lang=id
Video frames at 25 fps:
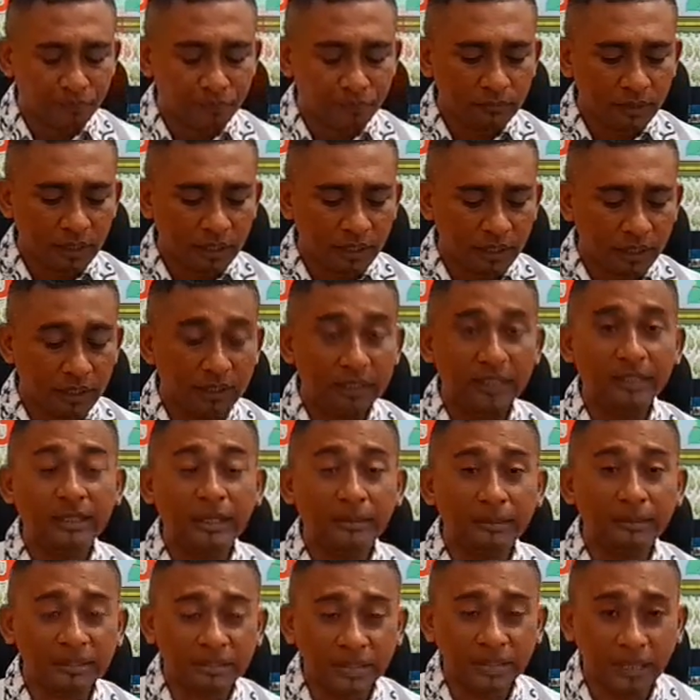eh,
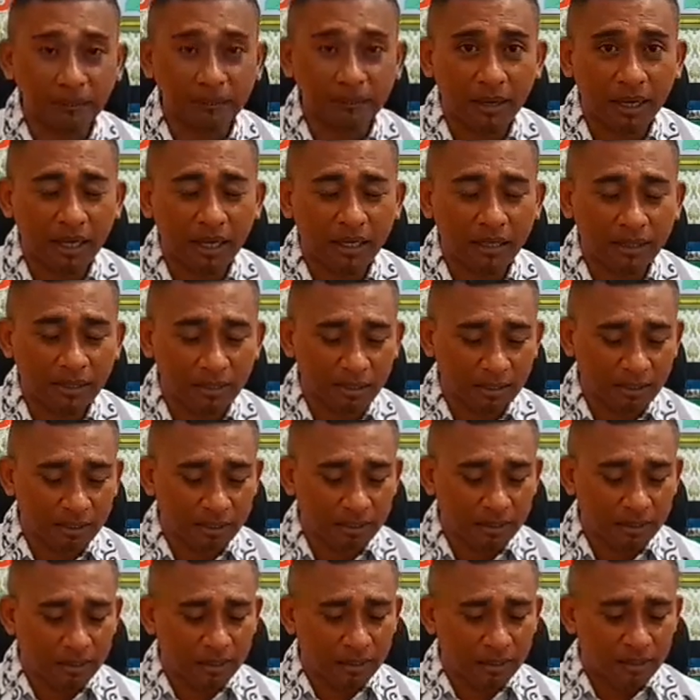kita bersabar
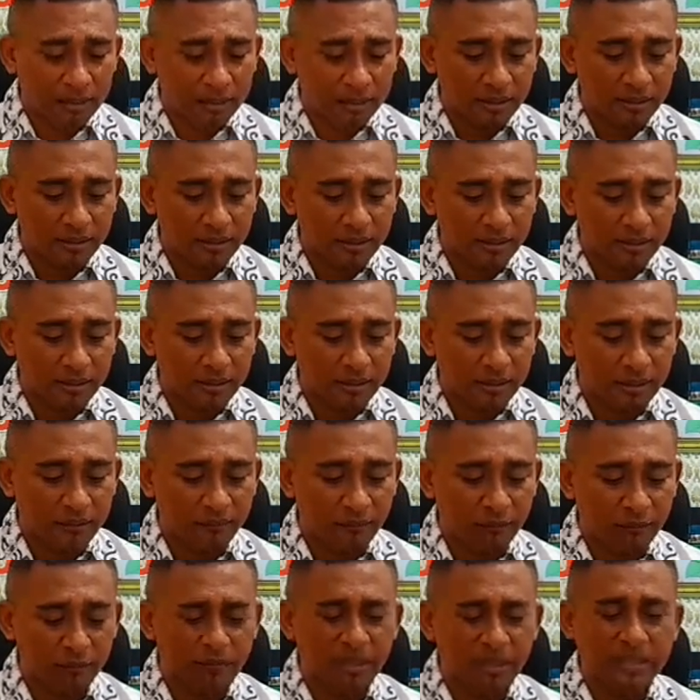eh,
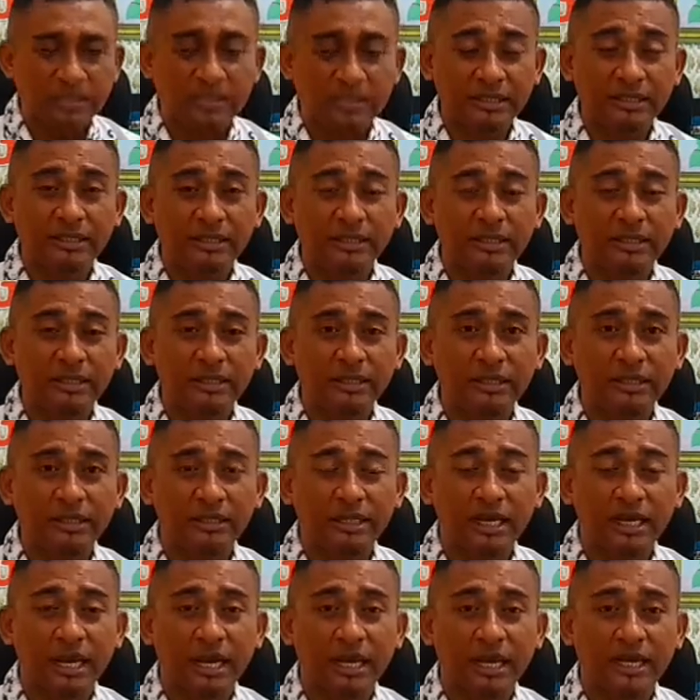informasi
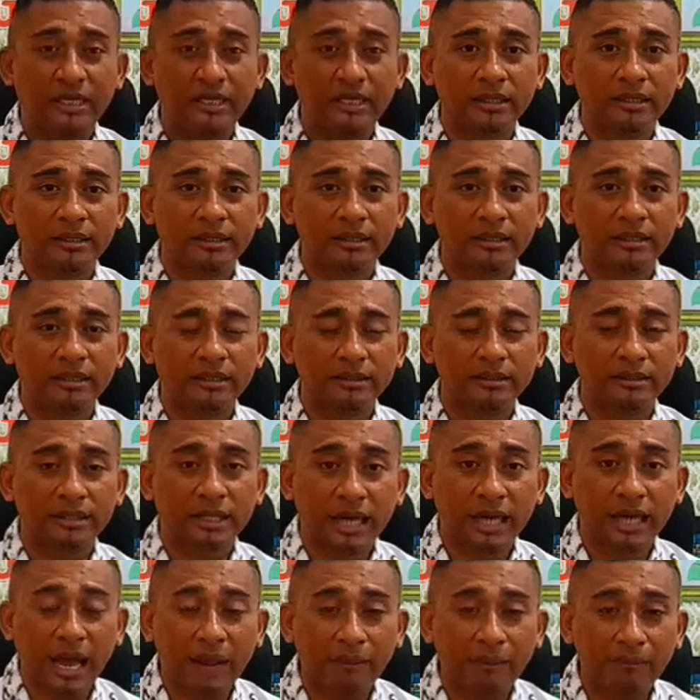yang eh,
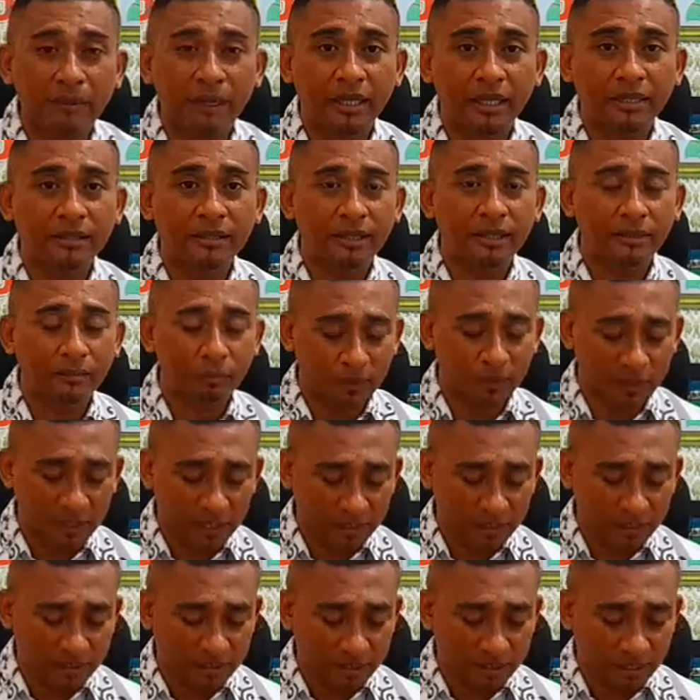terupdate
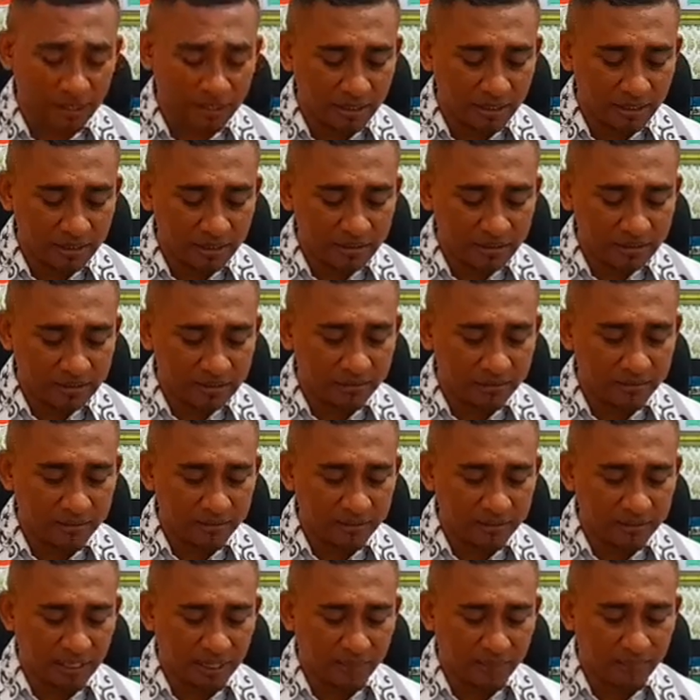kemudiannya
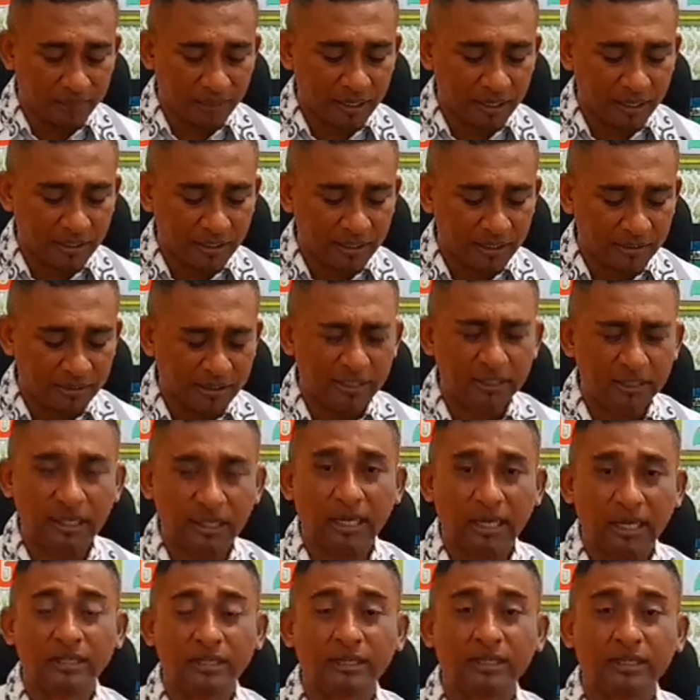seperti apa nanti
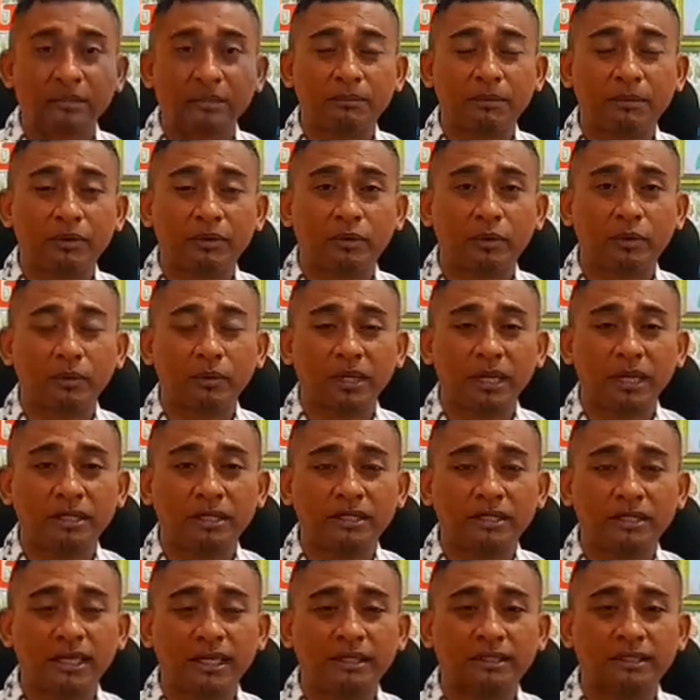kita akan tetap bangun
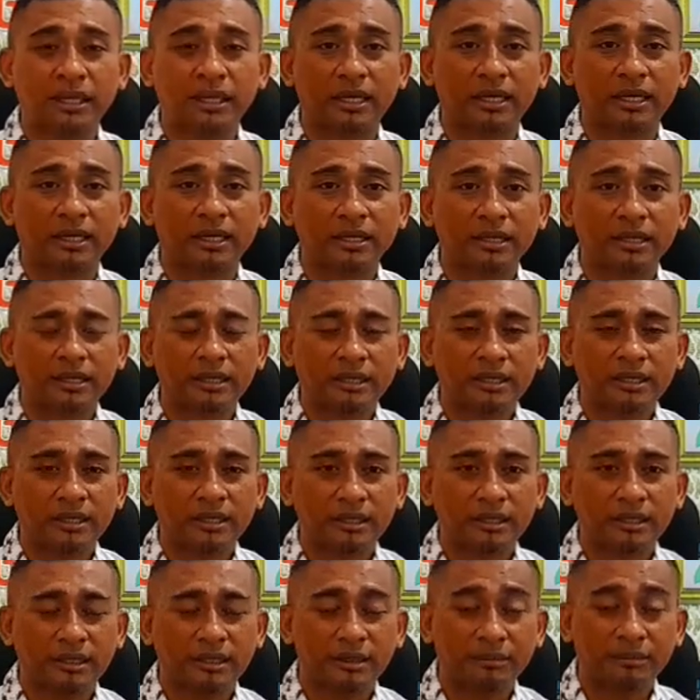komunikasi antar
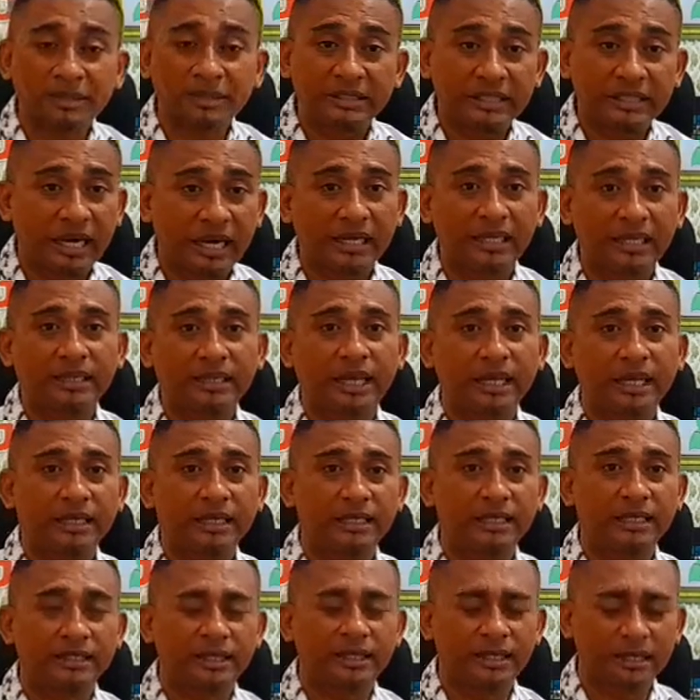mitra kita
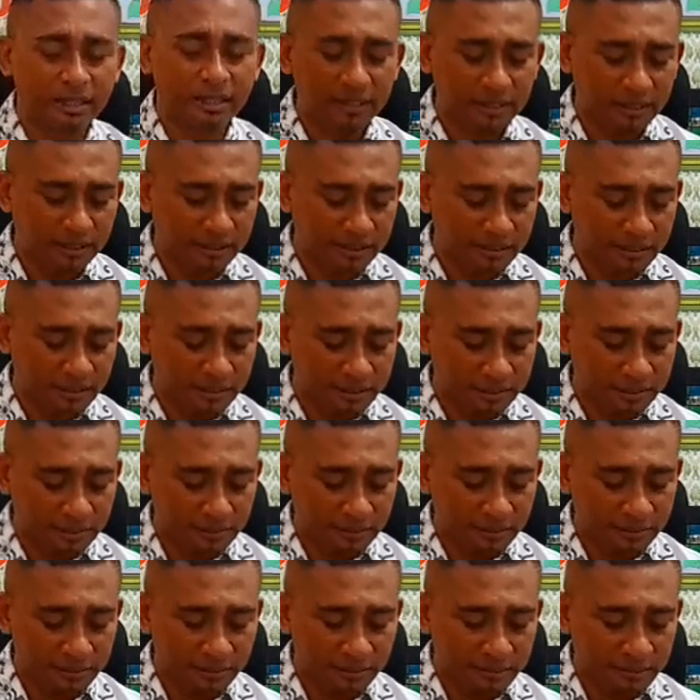ini. Jadi
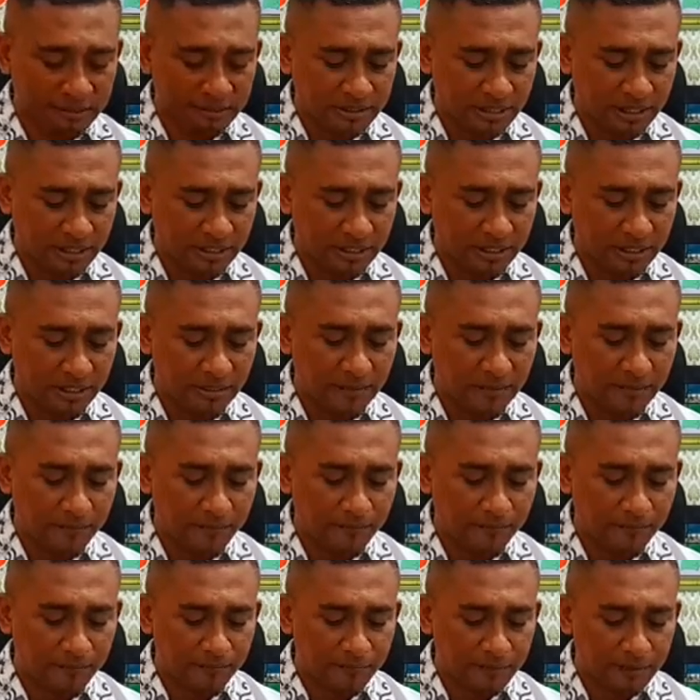teman-teman sekalian
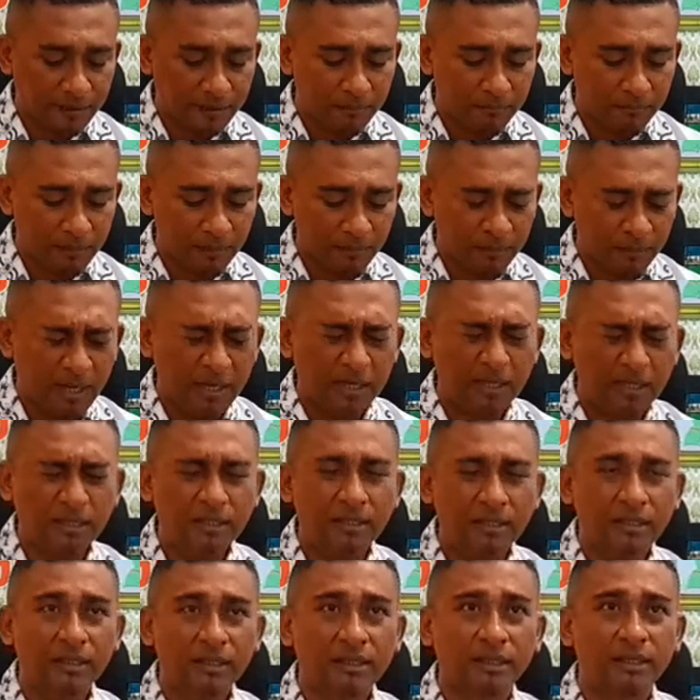memang